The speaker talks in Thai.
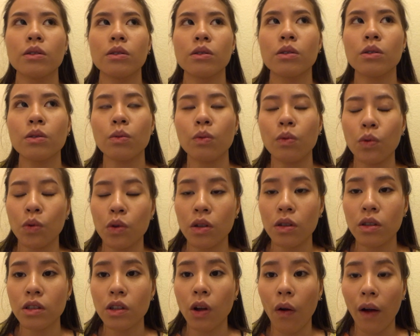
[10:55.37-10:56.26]

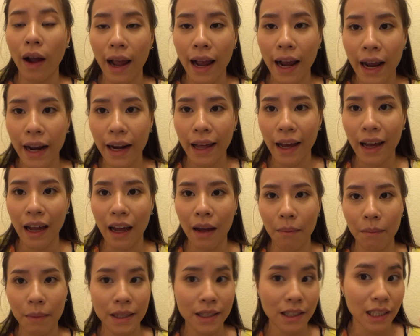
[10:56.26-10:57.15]
025นะคะ
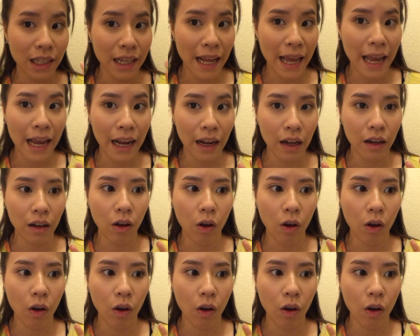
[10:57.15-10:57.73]
มันจะแดง